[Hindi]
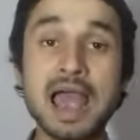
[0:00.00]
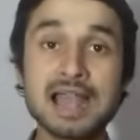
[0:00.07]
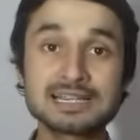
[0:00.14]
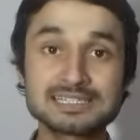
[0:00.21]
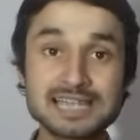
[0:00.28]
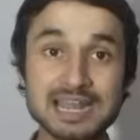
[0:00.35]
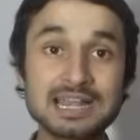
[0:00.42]

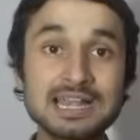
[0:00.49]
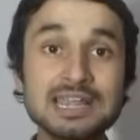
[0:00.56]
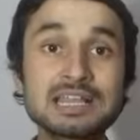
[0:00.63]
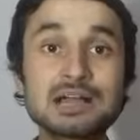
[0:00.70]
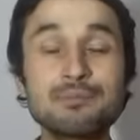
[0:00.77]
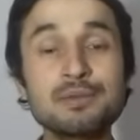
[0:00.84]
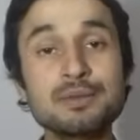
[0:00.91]
एंड
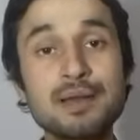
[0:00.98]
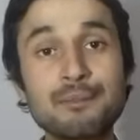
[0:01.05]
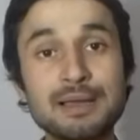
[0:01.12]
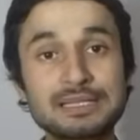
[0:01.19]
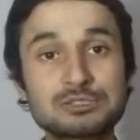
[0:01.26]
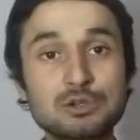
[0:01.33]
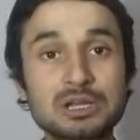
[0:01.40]
सेकेंडली कभी भी
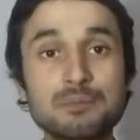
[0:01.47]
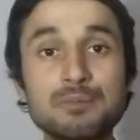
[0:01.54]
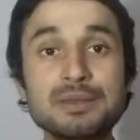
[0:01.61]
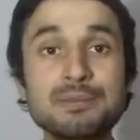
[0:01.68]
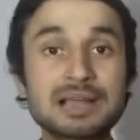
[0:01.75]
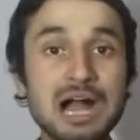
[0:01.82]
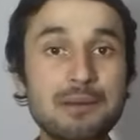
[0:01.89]
आप एजोड
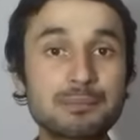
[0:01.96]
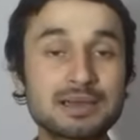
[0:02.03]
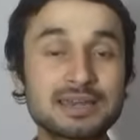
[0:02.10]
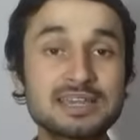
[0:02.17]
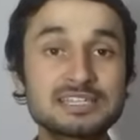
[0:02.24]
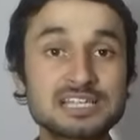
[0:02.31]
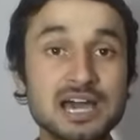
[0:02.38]
कंपनी में काम
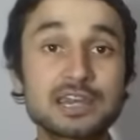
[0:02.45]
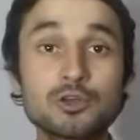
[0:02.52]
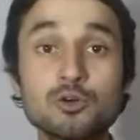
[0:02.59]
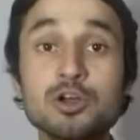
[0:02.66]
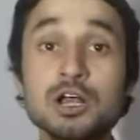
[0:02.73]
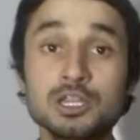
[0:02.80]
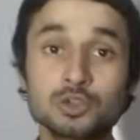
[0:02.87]
करने जा रहे
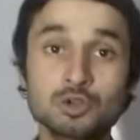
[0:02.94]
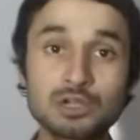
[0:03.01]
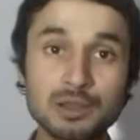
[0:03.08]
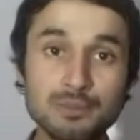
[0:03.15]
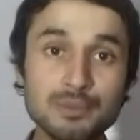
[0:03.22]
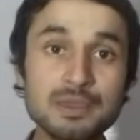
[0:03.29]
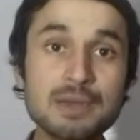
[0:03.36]
हो तो
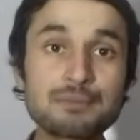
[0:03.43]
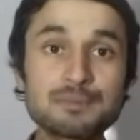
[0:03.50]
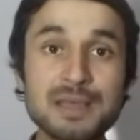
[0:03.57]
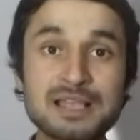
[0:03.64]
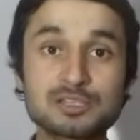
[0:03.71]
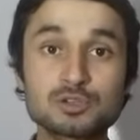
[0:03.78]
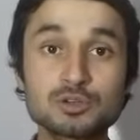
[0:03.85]
कभी भी आप
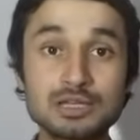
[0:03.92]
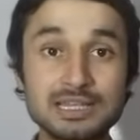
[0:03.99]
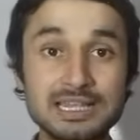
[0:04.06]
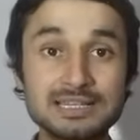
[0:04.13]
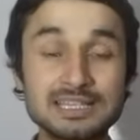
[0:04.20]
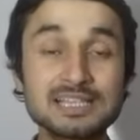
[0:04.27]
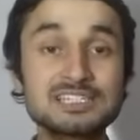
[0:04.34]
पैसों का
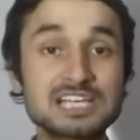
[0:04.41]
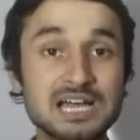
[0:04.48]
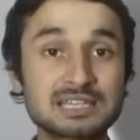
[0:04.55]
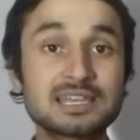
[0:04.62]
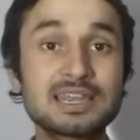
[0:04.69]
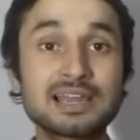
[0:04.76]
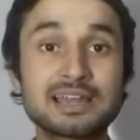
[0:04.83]
लेन देन
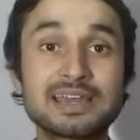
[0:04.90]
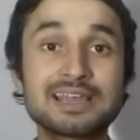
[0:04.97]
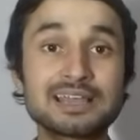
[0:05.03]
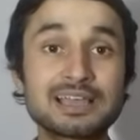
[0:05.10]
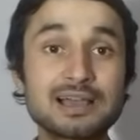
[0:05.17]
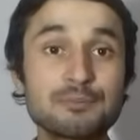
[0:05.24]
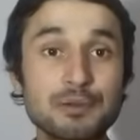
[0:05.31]
ज़्यादा ना
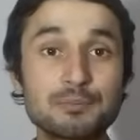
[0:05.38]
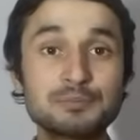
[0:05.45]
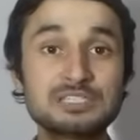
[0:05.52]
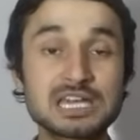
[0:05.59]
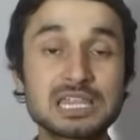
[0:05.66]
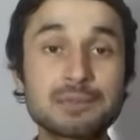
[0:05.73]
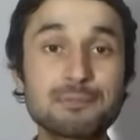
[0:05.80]
करें कि आप
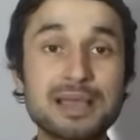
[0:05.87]
ज़्यादा